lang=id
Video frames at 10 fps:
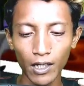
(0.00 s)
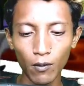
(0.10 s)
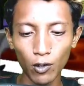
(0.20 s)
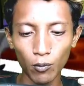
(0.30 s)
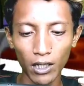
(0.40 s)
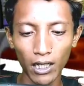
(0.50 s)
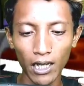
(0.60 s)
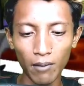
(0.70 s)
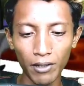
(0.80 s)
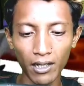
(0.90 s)
Ini gue coba dari
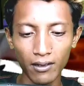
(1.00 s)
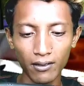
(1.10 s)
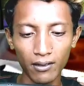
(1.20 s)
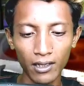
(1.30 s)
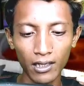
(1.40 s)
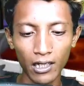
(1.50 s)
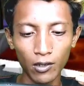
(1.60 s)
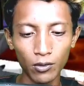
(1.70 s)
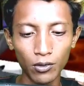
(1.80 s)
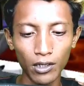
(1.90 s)
dalam ya. Ini
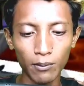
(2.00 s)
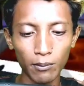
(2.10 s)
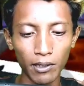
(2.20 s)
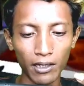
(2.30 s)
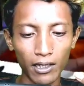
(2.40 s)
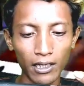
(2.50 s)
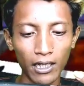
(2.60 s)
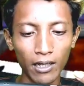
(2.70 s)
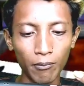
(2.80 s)
37 nih teman-teman. Jadi